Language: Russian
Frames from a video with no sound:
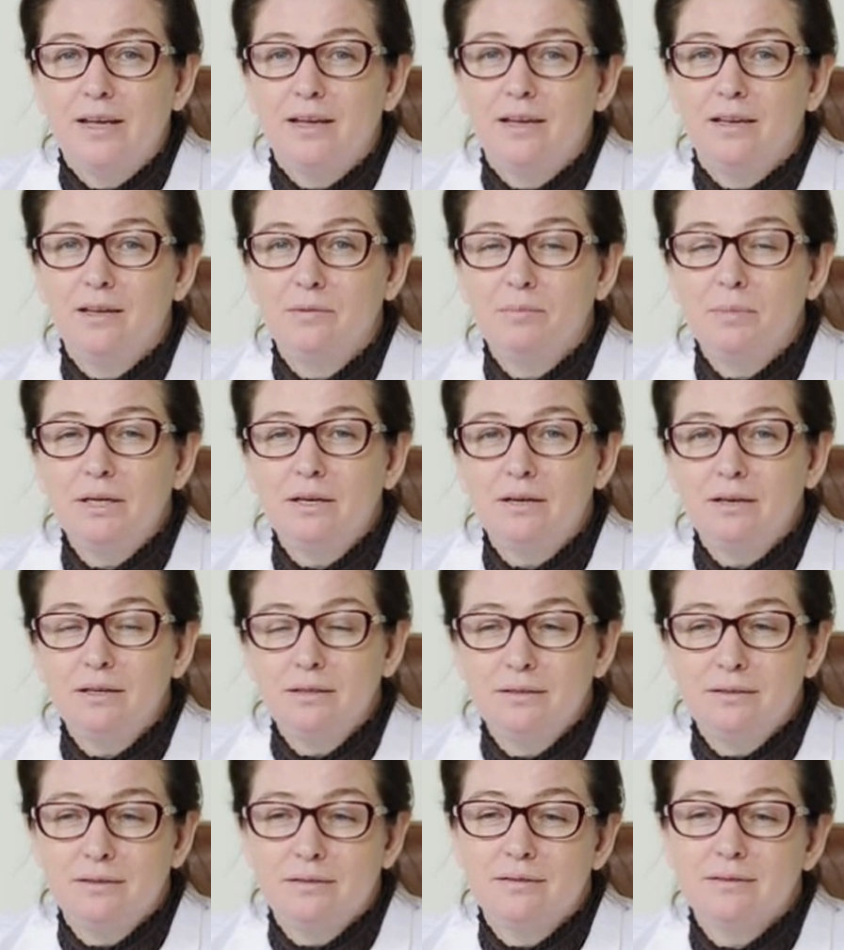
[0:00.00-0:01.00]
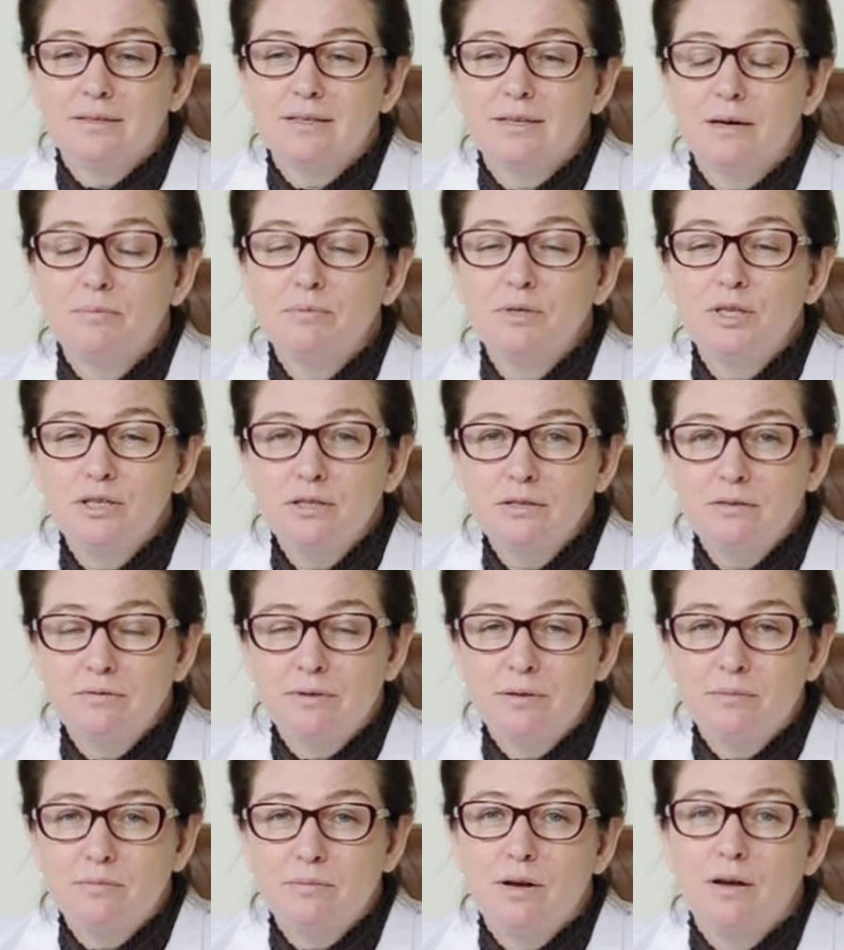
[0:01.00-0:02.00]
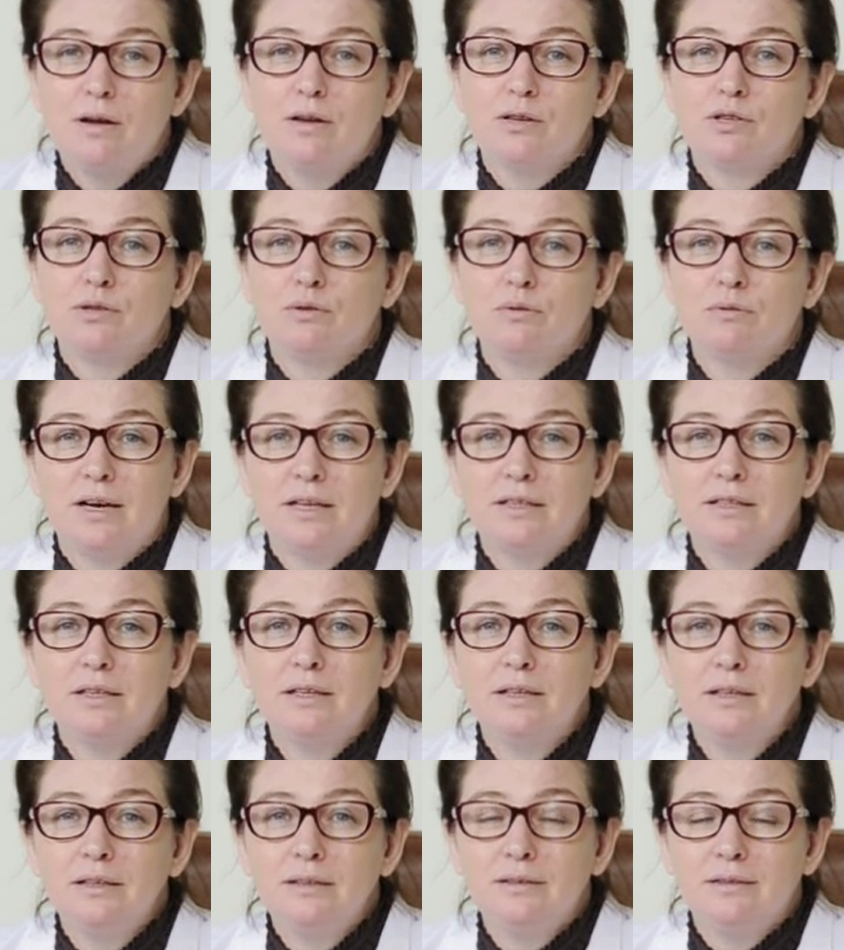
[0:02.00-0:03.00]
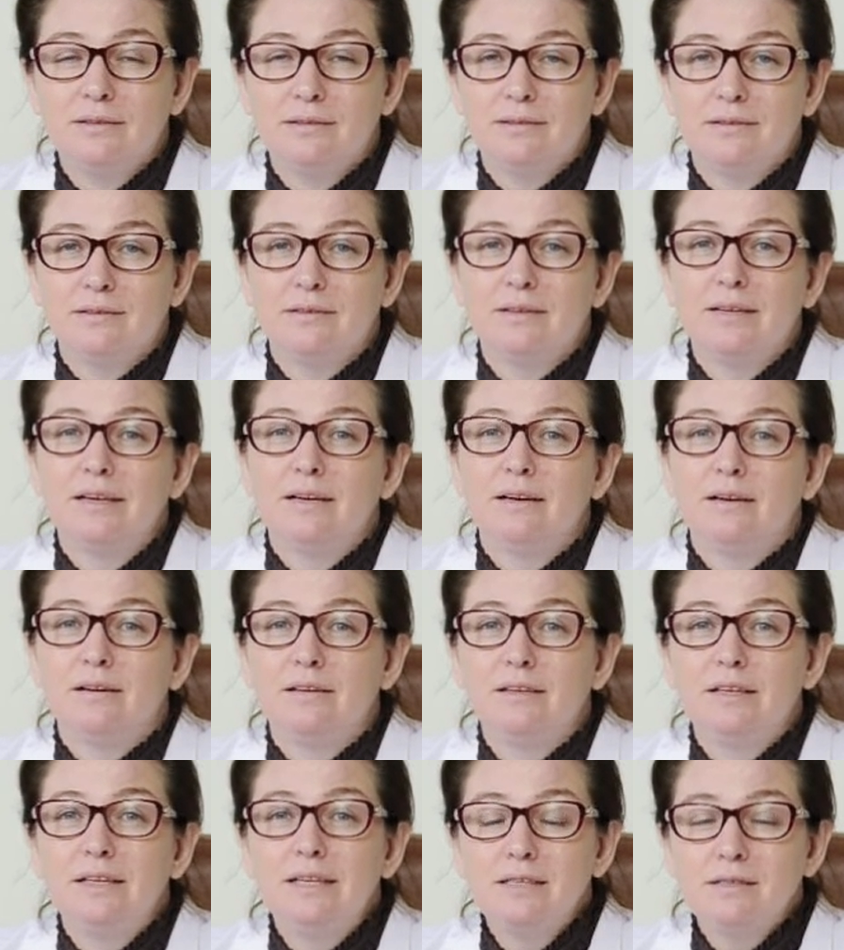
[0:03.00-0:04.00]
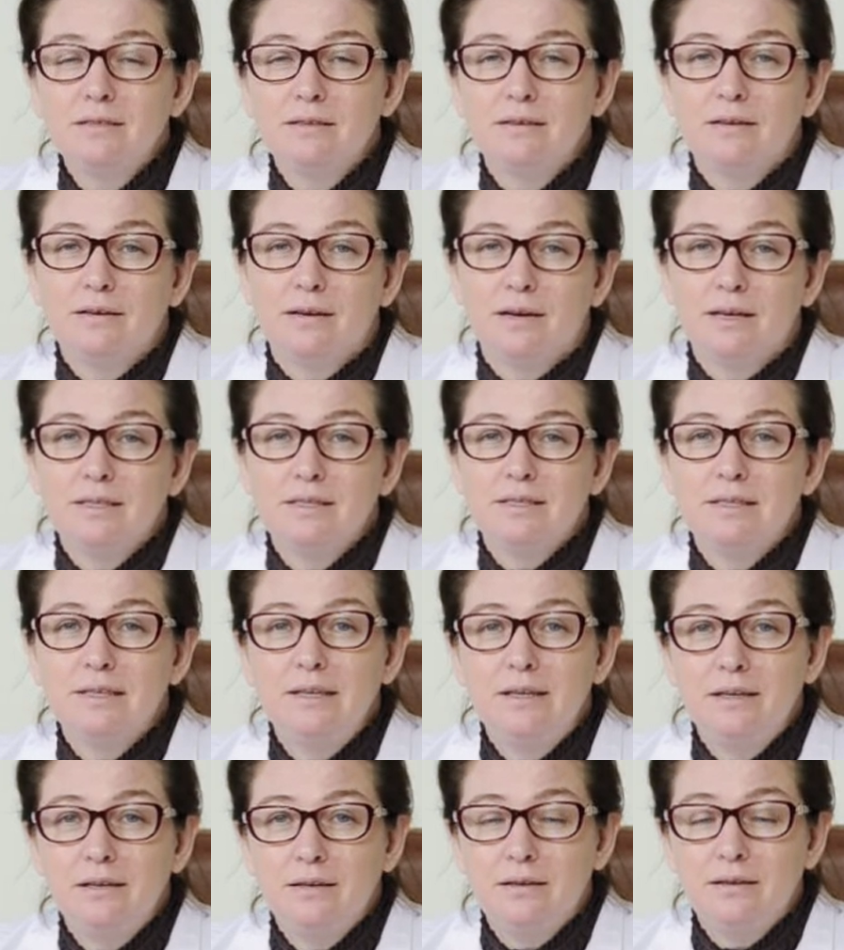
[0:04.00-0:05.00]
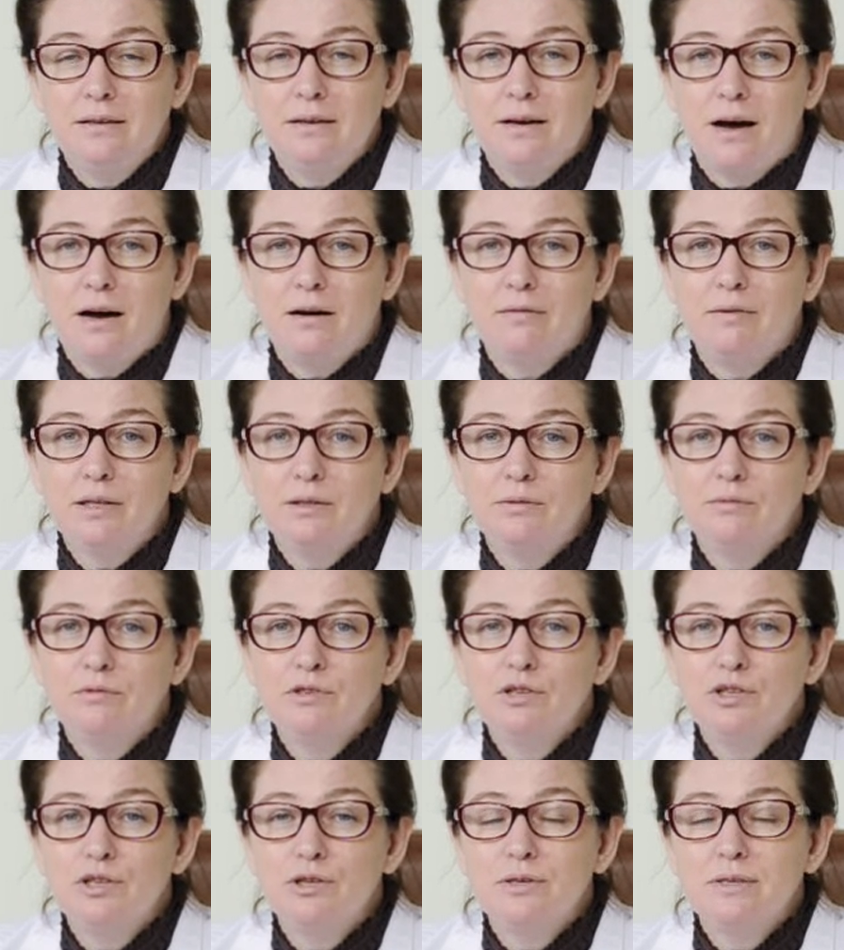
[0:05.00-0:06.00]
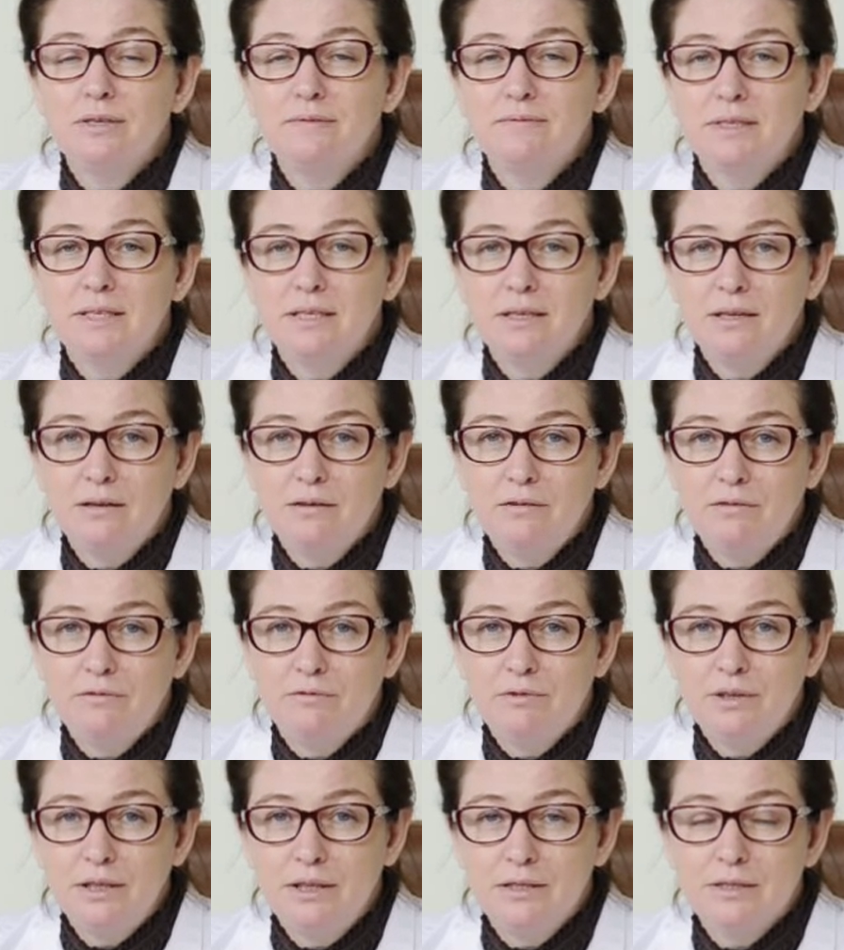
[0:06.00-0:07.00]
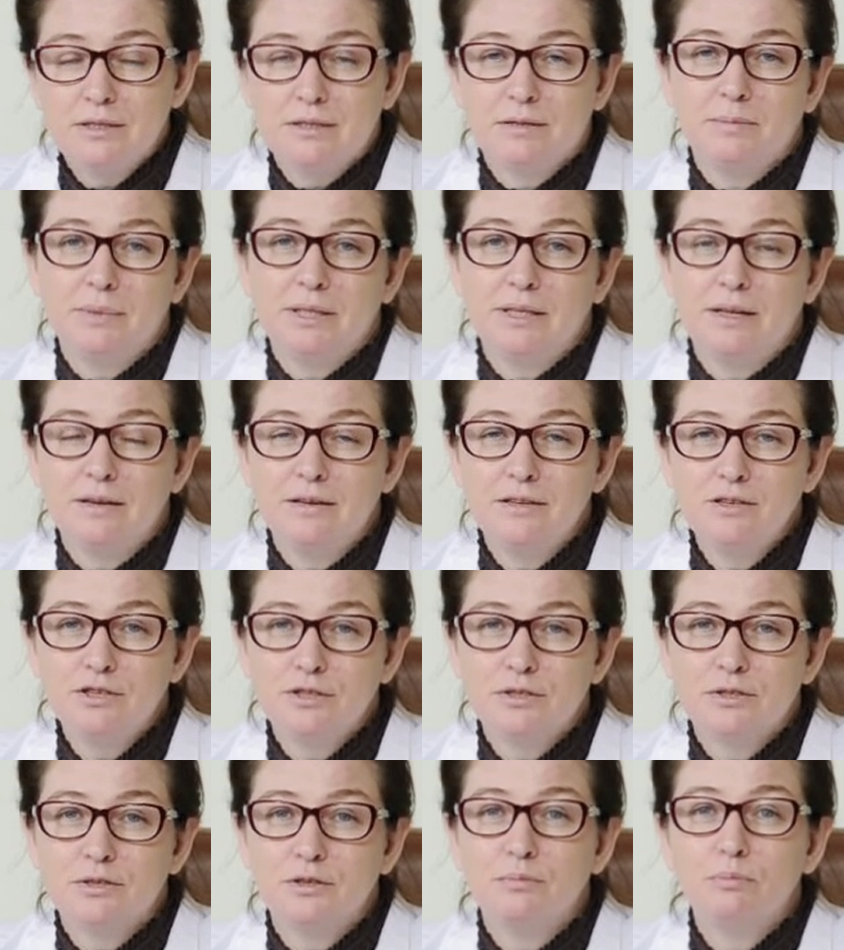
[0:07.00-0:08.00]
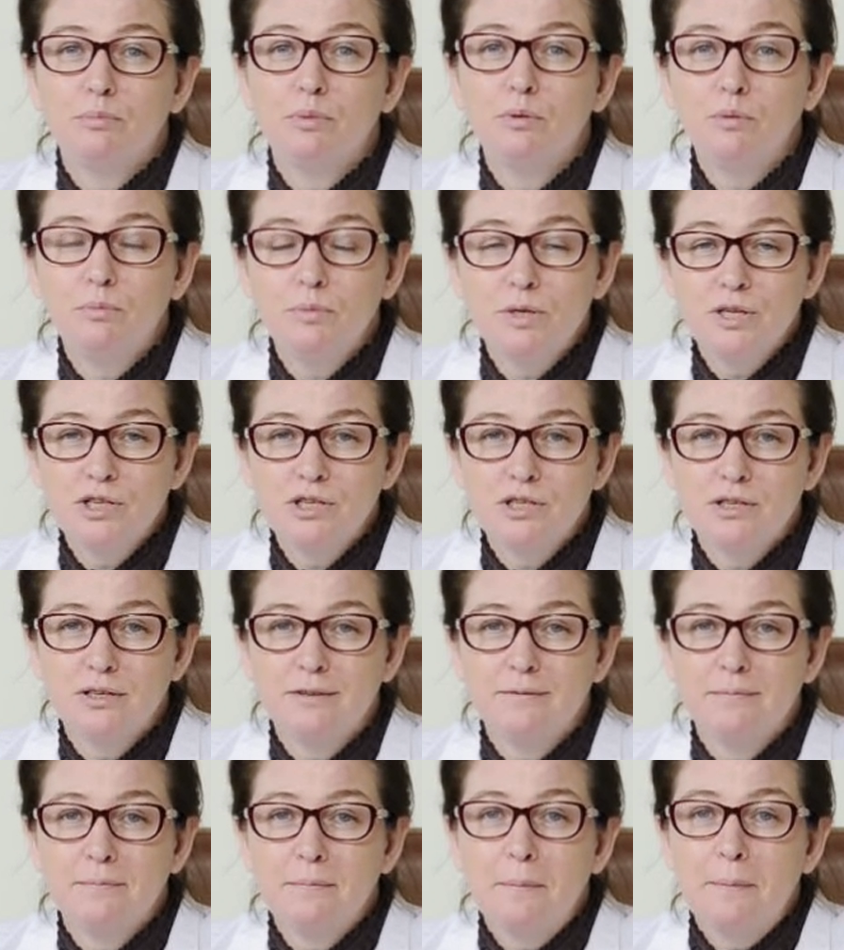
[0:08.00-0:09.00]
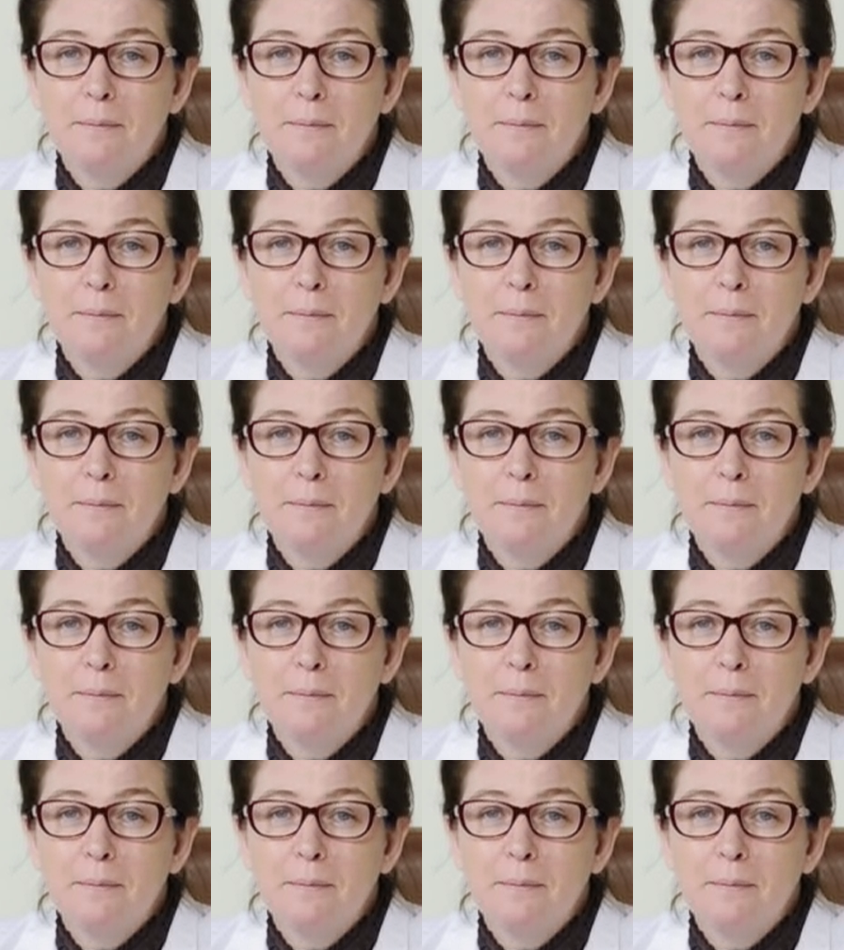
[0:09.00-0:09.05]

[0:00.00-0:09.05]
И мы рады сообщить вам, что открыты несколько отделений, охватывающие все виды стоматологической помощи